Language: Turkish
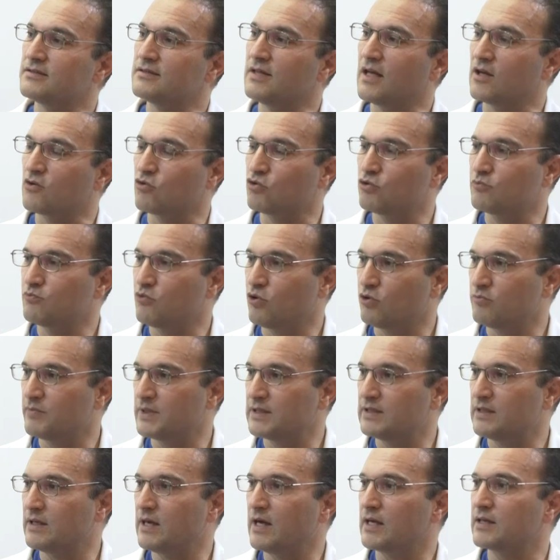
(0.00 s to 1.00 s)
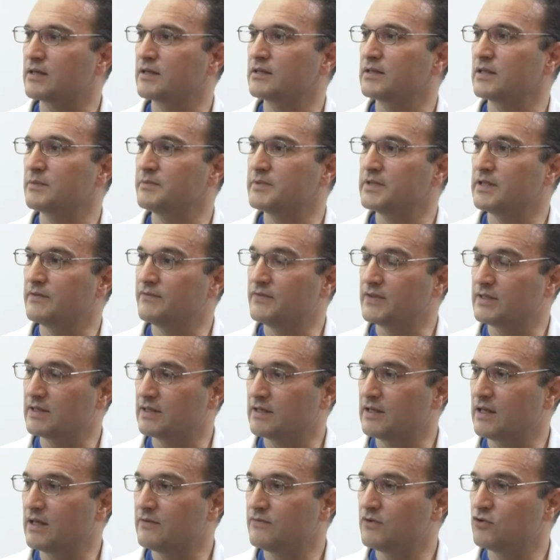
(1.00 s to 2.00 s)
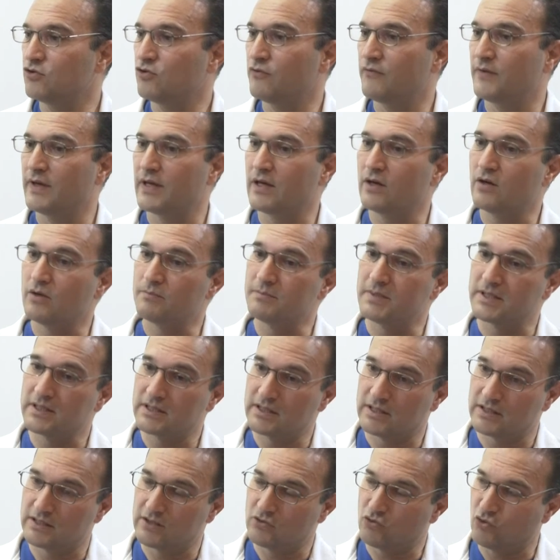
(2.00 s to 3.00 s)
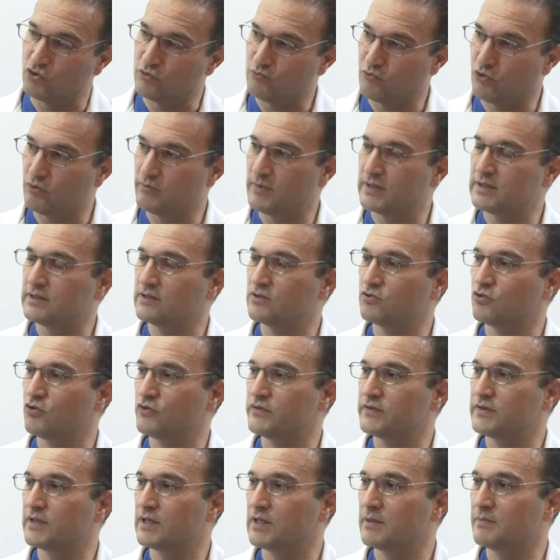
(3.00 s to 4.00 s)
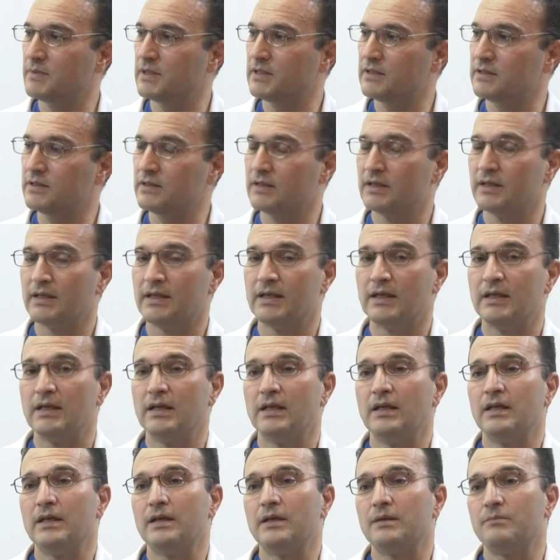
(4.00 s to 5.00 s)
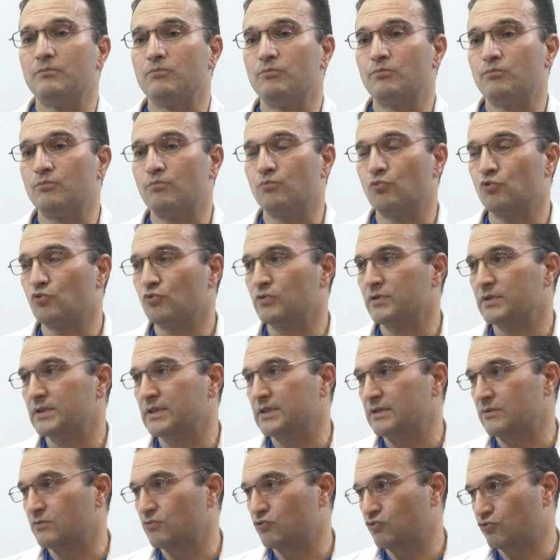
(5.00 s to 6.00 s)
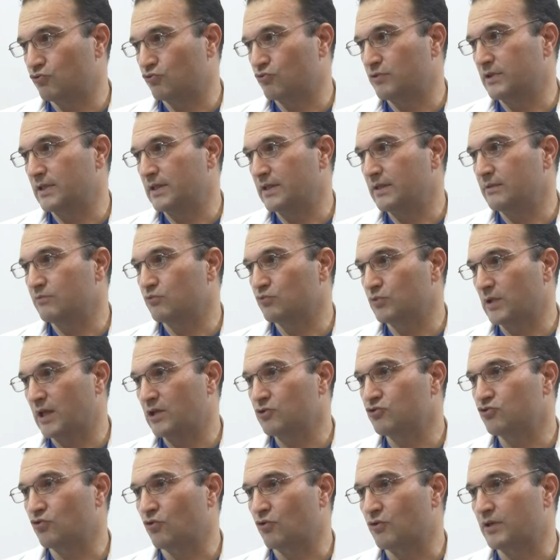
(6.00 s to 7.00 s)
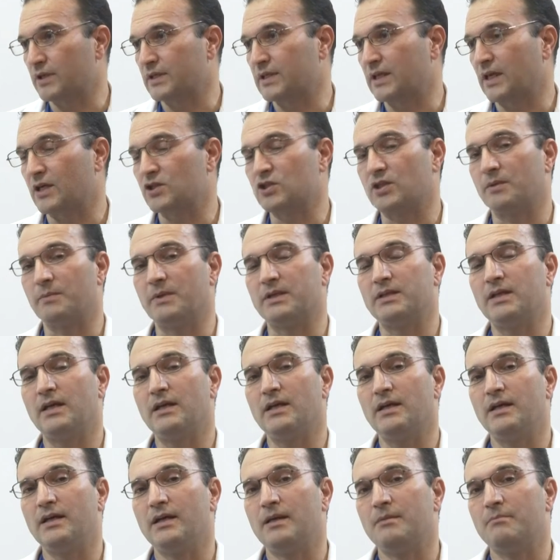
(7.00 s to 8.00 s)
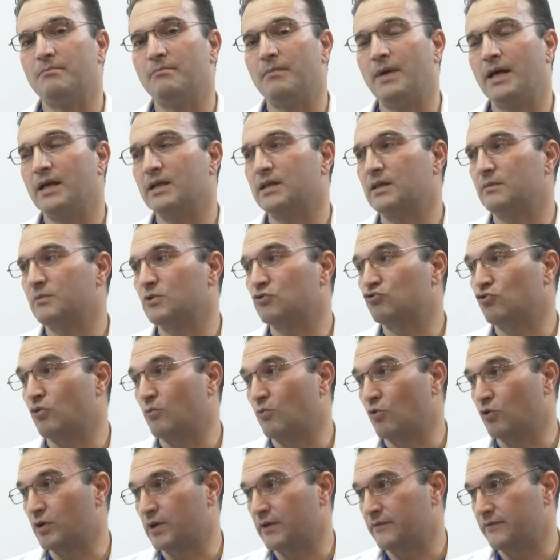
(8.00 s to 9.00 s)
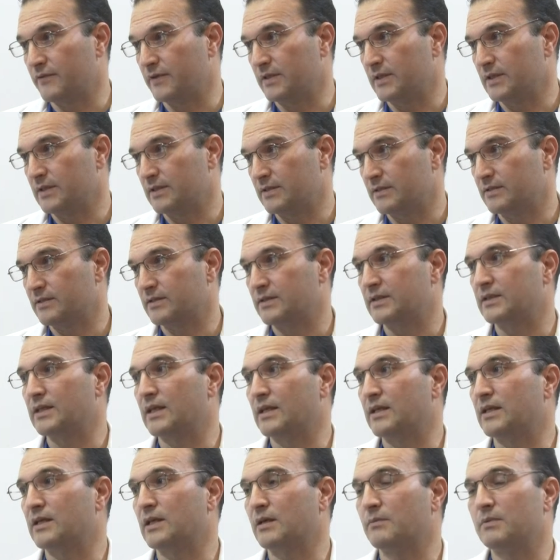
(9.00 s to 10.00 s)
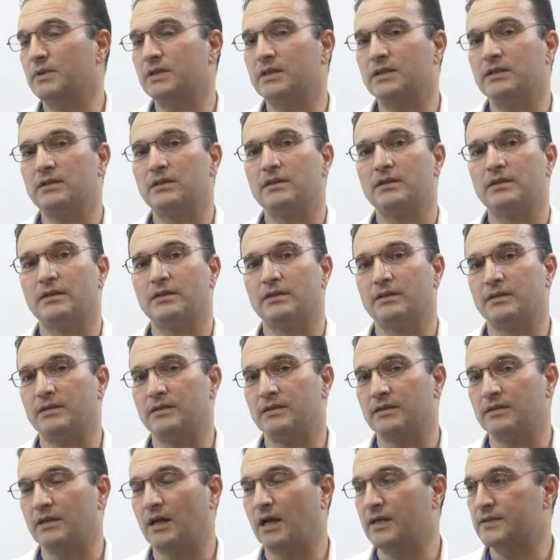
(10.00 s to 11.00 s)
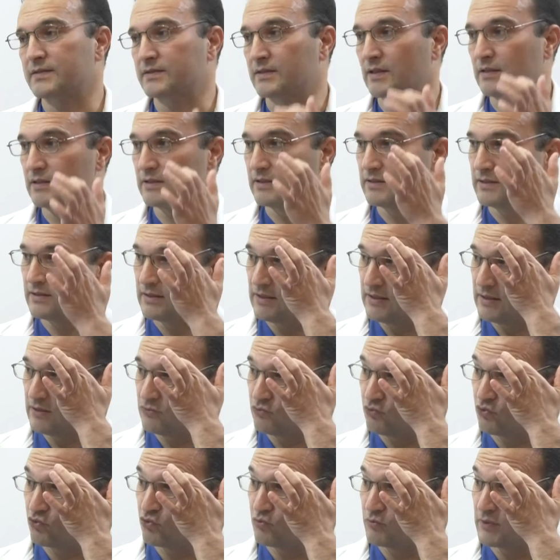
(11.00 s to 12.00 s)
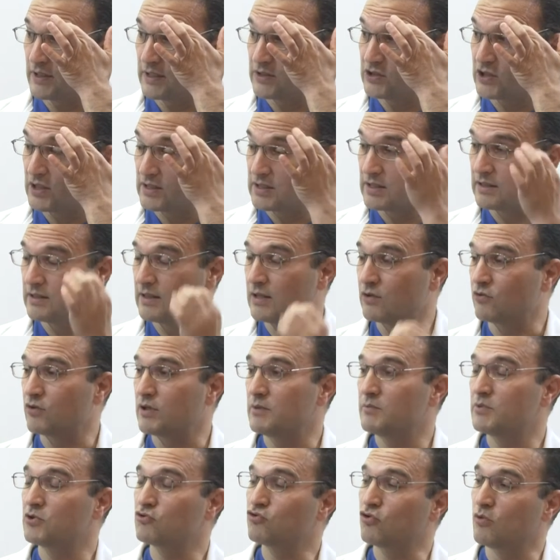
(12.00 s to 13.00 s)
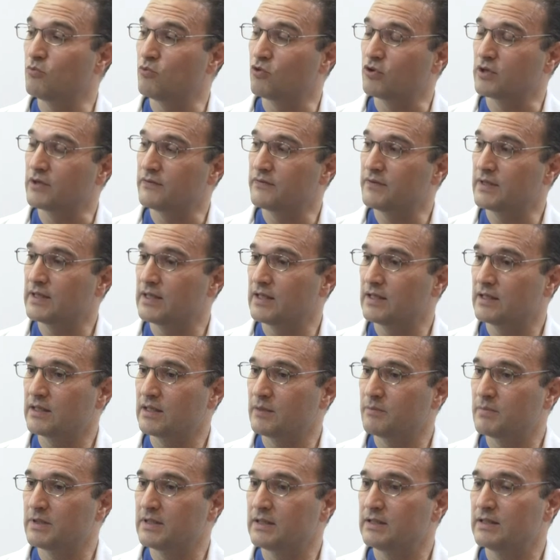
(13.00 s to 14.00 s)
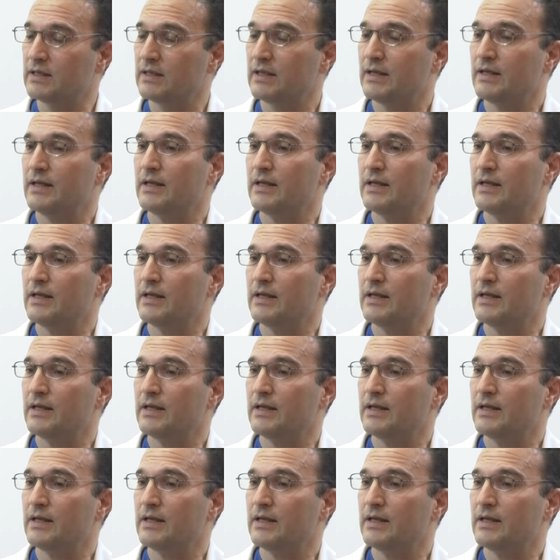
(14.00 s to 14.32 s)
dar olup olmadığı hakkında bize fikirler veriyor veya bir kırık olup olmadığını gösterebilir. Hı hı. Bunun üstünde bundan sonraki aşamada belki bir tomografi gerekebilir. E, hastalığın durumuna, çeşidine göre bir tomografi hı hı. gerekebilir